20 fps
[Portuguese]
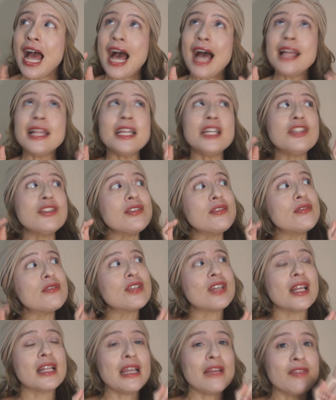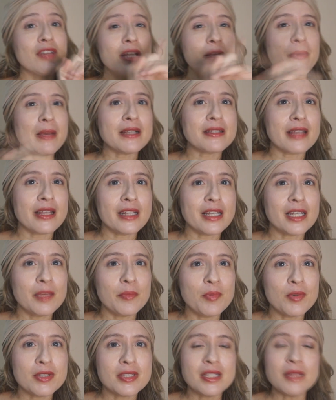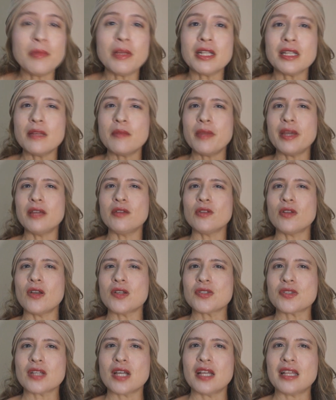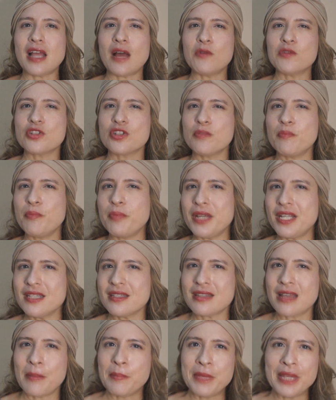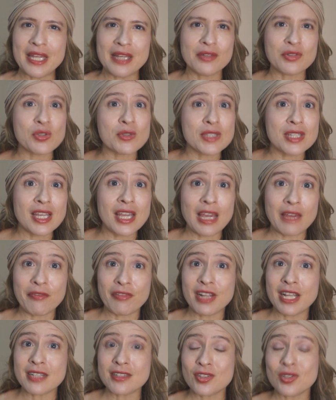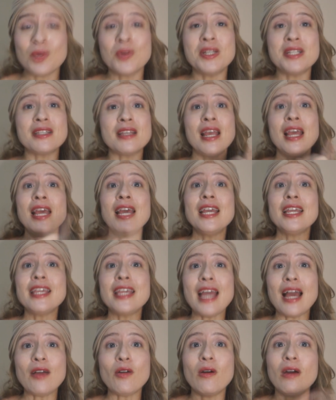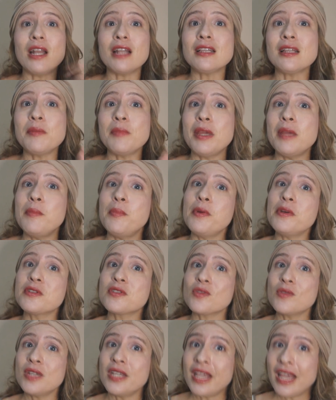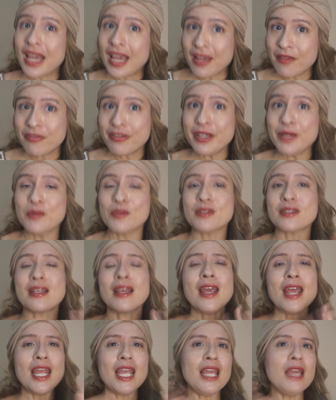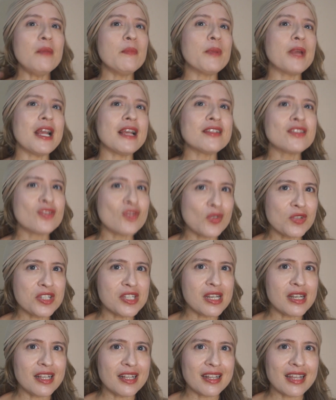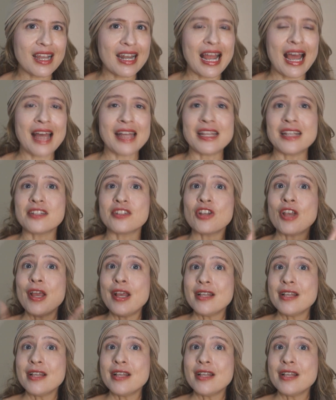Além disso, já deve ter passado aqui por cima também o nosso canal de pensamentos e reflexões, que agora também possui reviews, impressões literárias,